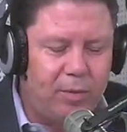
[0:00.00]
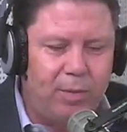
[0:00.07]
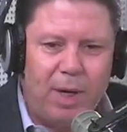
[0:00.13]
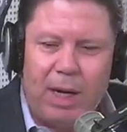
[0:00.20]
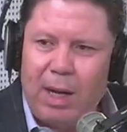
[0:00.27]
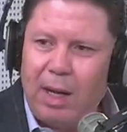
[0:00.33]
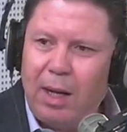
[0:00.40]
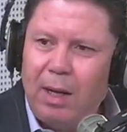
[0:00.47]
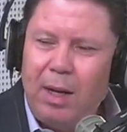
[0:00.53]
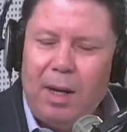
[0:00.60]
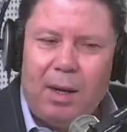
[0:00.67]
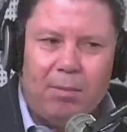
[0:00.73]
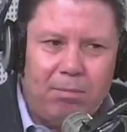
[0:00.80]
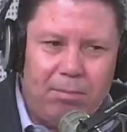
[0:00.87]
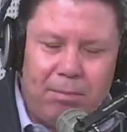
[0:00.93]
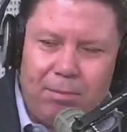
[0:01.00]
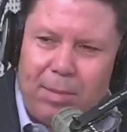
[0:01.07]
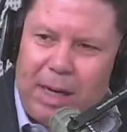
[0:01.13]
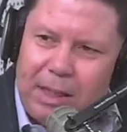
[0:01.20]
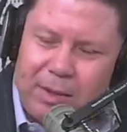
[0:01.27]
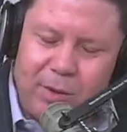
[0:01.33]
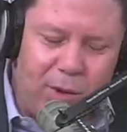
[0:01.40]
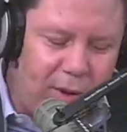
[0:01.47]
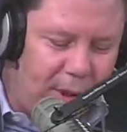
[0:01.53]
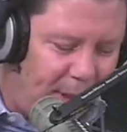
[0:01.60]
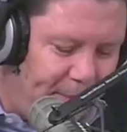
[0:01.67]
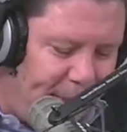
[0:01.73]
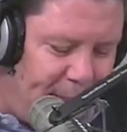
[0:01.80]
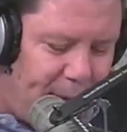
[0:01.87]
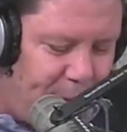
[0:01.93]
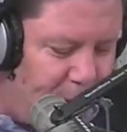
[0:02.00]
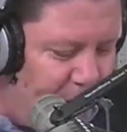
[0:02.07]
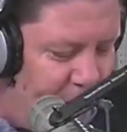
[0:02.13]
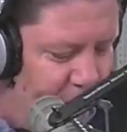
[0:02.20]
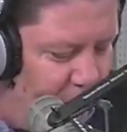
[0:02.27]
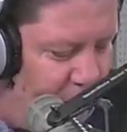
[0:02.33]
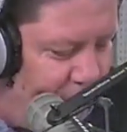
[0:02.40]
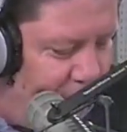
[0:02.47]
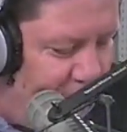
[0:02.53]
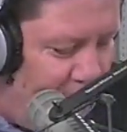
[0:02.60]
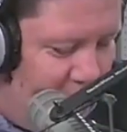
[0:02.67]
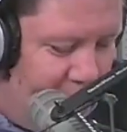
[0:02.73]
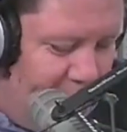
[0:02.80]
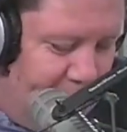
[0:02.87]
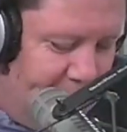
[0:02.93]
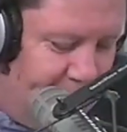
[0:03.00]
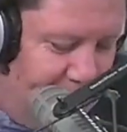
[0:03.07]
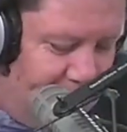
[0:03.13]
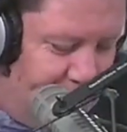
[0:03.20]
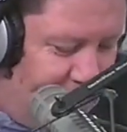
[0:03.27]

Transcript: يا تشوم الصحه الكل احنا مارك زوكربيرك وغيره دونك